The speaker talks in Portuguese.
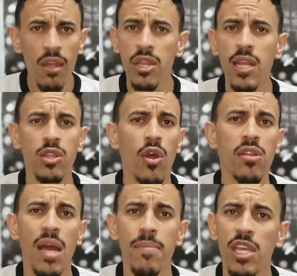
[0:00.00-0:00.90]
sem
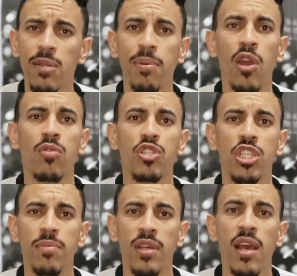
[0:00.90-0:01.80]
entrosamento, porque é o
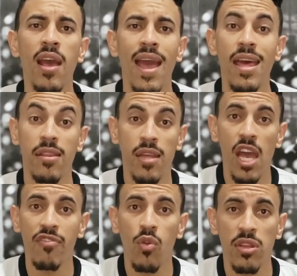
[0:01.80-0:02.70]
time
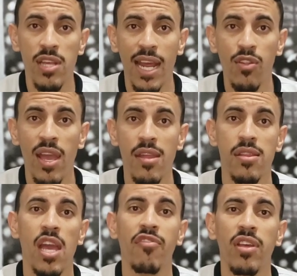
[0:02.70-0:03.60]
reserva, considerado
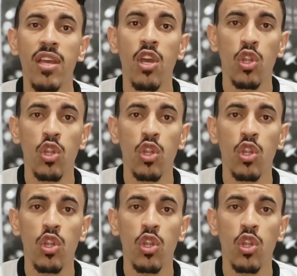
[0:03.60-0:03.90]
reserva aí,